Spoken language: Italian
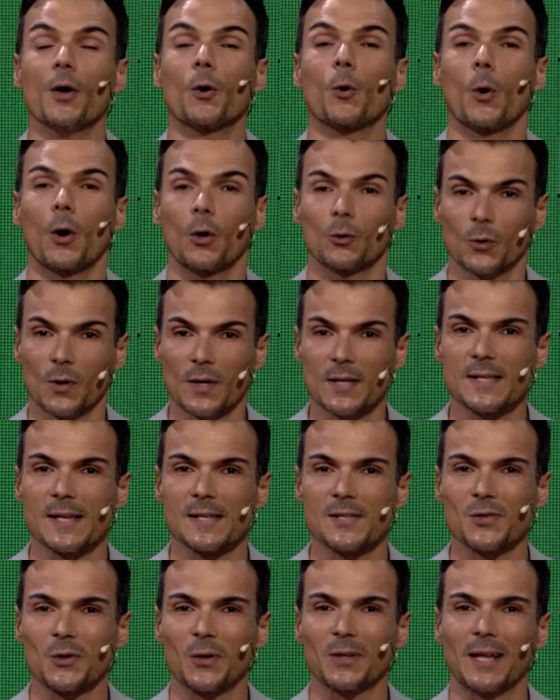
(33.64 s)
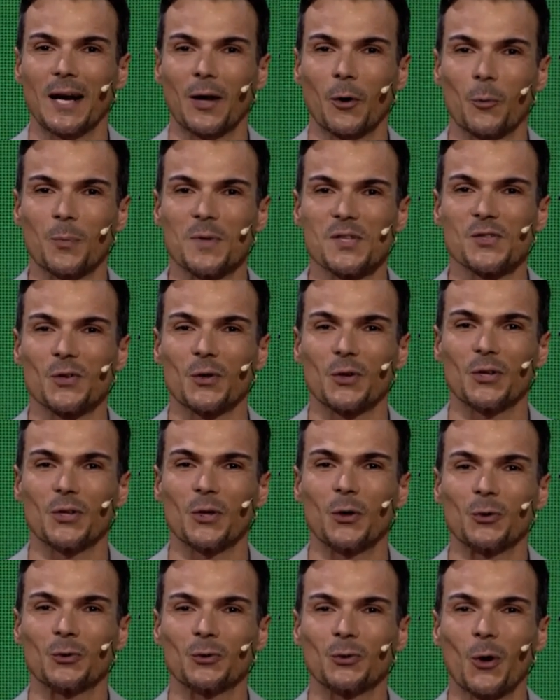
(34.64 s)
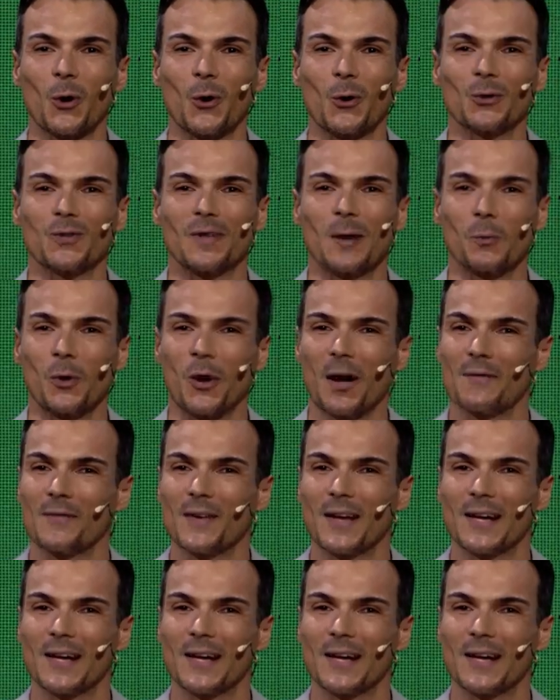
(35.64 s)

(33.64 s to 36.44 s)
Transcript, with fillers: e con l'autorizzazione della Commissione di controllo diamo relvi